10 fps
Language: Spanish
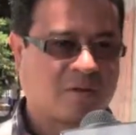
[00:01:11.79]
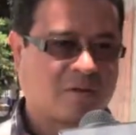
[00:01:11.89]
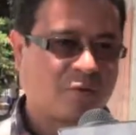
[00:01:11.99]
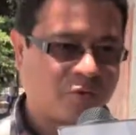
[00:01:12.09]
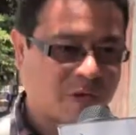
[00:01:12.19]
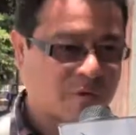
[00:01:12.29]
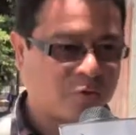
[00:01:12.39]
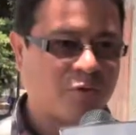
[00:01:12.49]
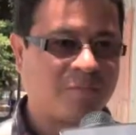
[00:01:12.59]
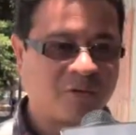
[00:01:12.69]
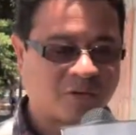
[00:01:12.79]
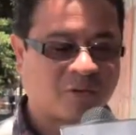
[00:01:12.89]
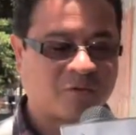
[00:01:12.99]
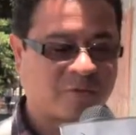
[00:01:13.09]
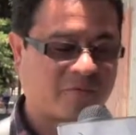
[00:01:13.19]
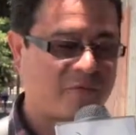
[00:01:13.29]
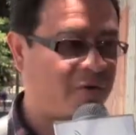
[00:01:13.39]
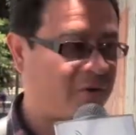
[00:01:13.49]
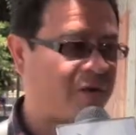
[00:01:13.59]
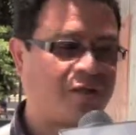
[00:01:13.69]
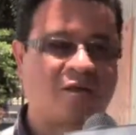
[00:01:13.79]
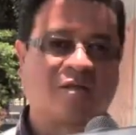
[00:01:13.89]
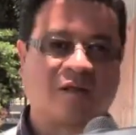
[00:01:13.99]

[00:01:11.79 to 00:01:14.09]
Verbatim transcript: Al contrario, yo invito a los profesores,